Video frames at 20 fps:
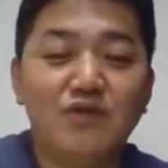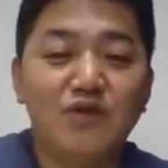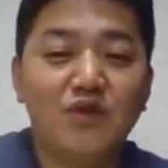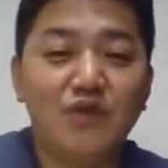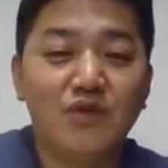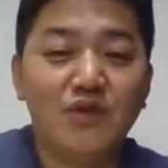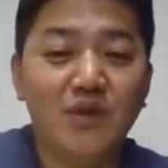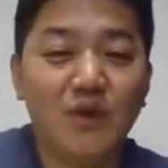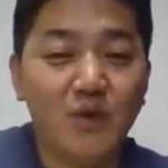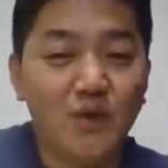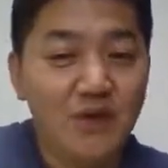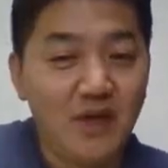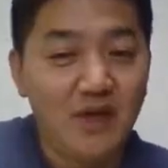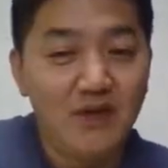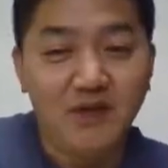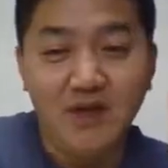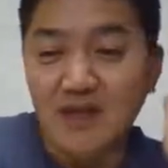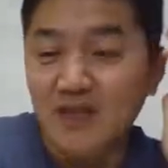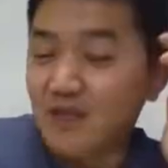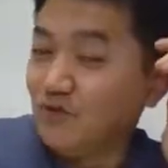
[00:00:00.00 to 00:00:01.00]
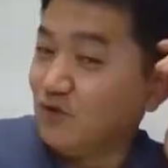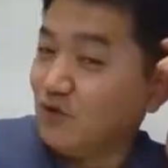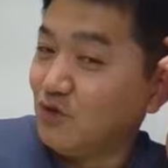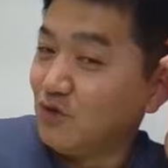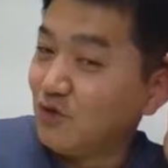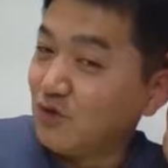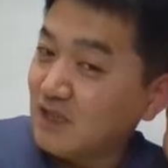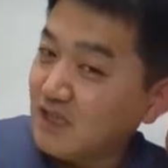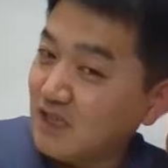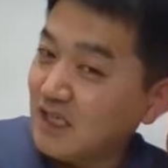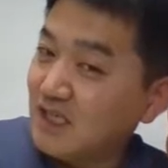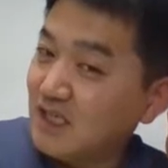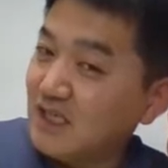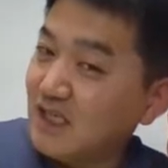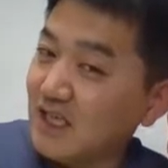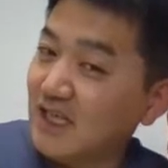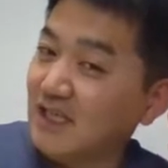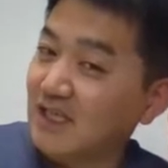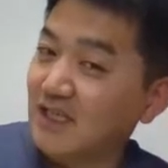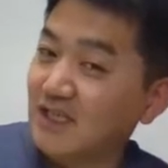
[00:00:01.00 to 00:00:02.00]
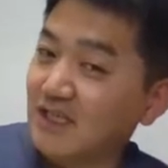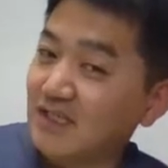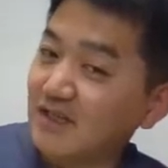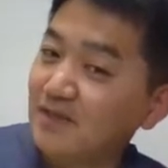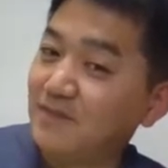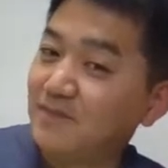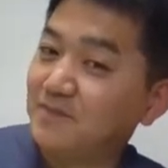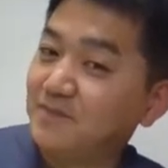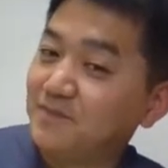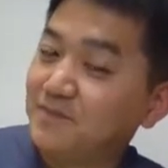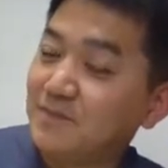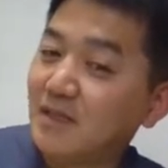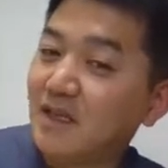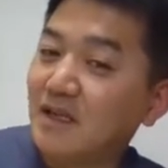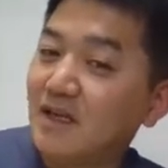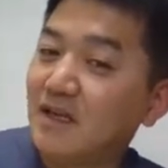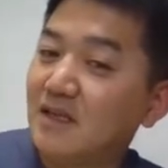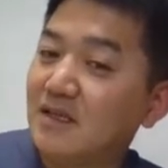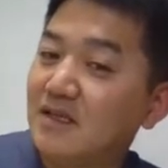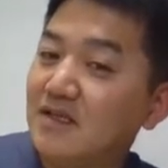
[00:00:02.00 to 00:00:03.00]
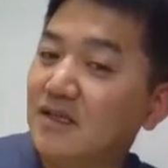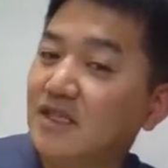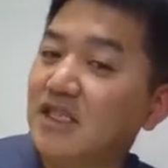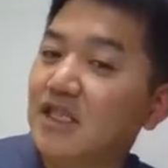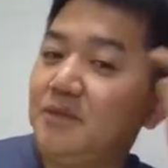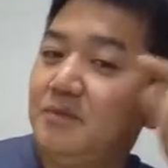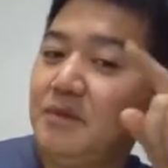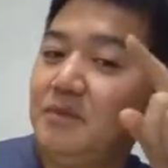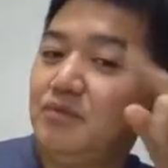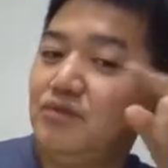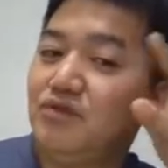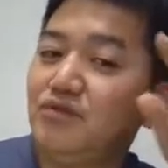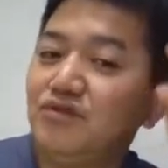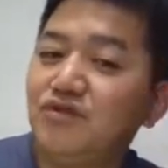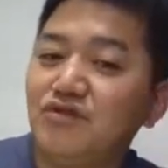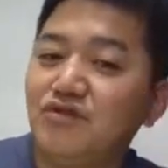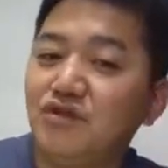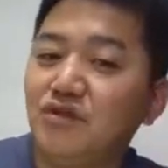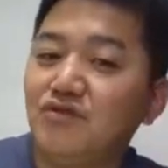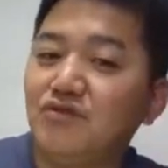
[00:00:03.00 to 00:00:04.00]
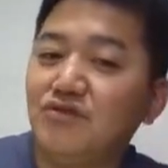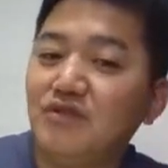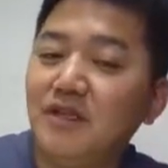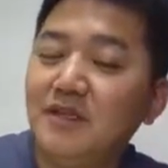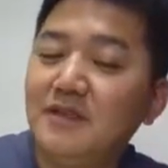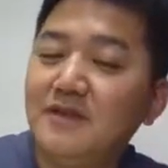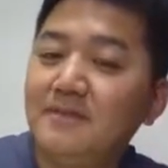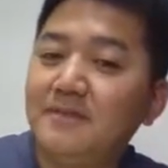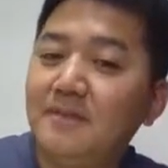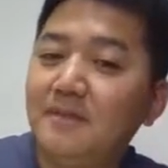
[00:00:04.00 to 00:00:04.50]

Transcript: 운동을 고대도 애들이 운동을 싫어하는 애가 돼서 그래서 12분으로 줄였고요